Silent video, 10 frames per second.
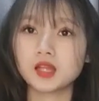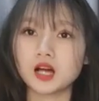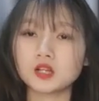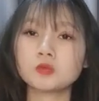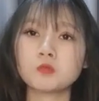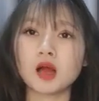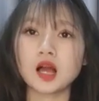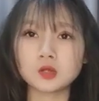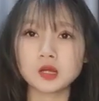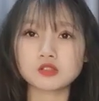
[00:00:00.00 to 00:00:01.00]
uh, chuyên mục
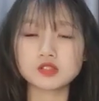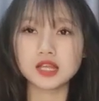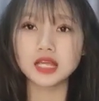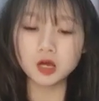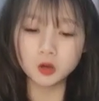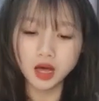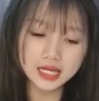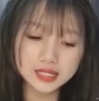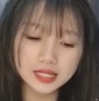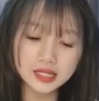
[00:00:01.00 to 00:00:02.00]
an toàn cho trẻ yêu
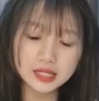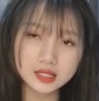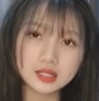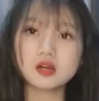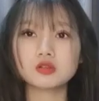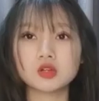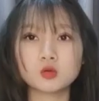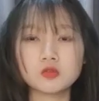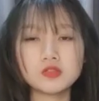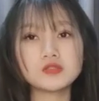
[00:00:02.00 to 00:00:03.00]
xin giới thiệu tới
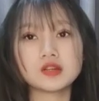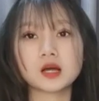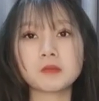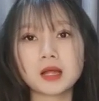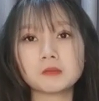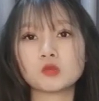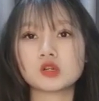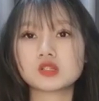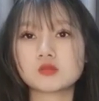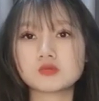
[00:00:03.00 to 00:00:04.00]
quý vị và các bạn một cái
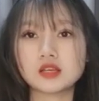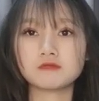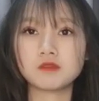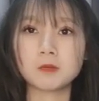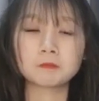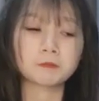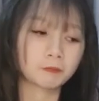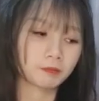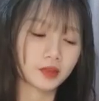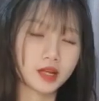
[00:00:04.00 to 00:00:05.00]
dòng sản phẩm
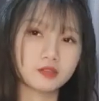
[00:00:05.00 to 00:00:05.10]
uh,